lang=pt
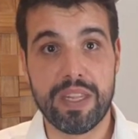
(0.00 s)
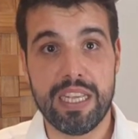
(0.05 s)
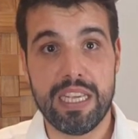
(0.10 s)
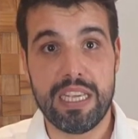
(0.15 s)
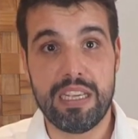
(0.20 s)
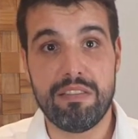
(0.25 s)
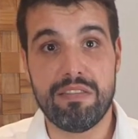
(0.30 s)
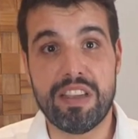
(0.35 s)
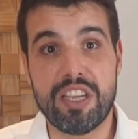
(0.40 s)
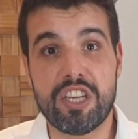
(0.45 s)

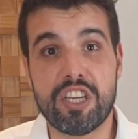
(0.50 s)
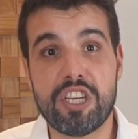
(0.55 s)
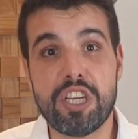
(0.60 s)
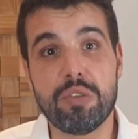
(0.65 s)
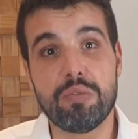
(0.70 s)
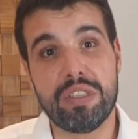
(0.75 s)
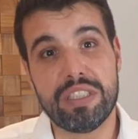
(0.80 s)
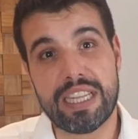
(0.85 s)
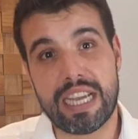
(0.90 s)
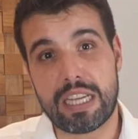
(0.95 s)

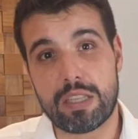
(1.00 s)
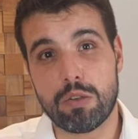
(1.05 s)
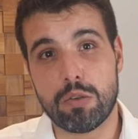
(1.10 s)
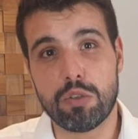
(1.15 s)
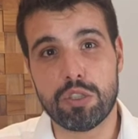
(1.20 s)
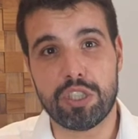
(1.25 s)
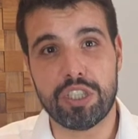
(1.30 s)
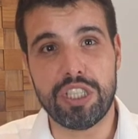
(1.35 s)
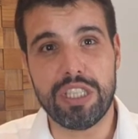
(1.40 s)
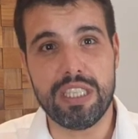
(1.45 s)
investindo em
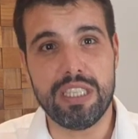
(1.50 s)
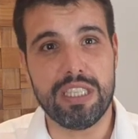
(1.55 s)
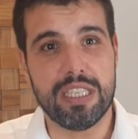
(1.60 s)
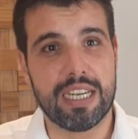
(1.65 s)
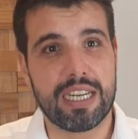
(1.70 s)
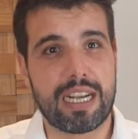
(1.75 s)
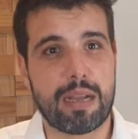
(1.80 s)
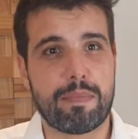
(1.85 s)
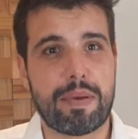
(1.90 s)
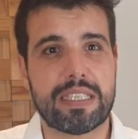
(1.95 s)
tecnologia,
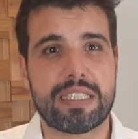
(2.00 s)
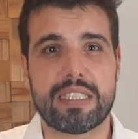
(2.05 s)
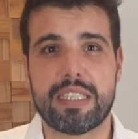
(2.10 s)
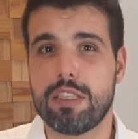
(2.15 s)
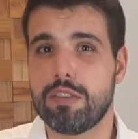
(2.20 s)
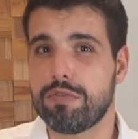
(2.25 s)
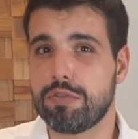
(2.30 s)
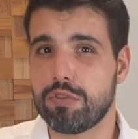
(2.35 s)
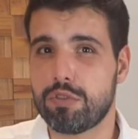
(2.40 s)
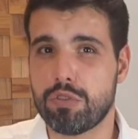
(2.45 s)
capacitando
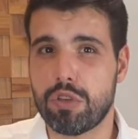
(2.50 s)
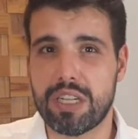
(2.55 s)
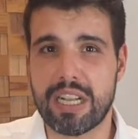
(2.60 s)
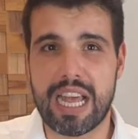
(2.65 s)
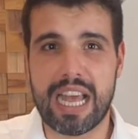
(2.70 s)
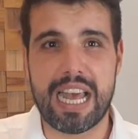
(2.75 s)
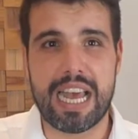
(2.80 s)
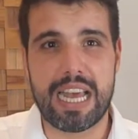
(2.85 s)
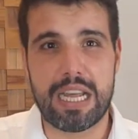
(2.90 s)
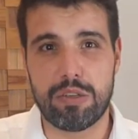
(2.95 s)

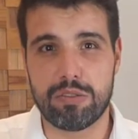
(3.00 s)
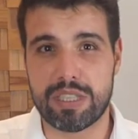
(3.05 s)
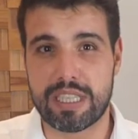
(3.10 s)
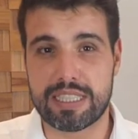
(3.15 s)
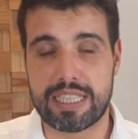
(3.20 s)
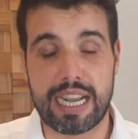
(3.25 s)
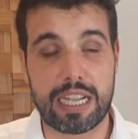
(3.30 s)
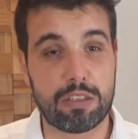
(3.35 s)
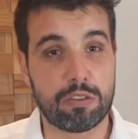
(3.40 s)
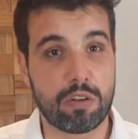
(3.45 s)
funcionários,
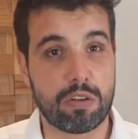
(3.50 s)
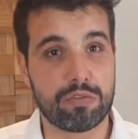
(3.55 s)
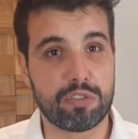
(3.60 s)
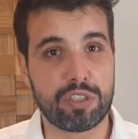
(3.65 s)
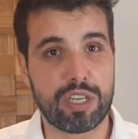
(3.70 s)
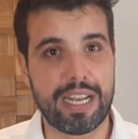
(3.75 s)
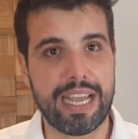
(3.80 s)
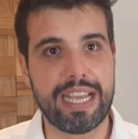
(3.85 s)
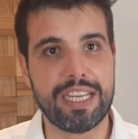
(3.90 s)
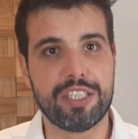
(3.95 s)
atraindo novos
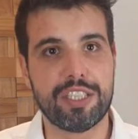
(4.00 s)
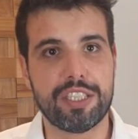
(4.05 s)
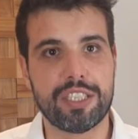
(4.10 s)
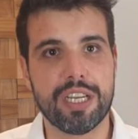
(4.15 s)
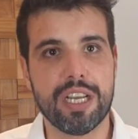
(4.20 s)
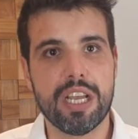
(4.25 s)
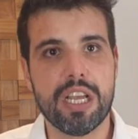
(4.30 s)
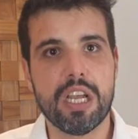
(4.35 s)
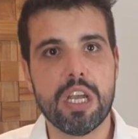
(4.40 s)
clientes,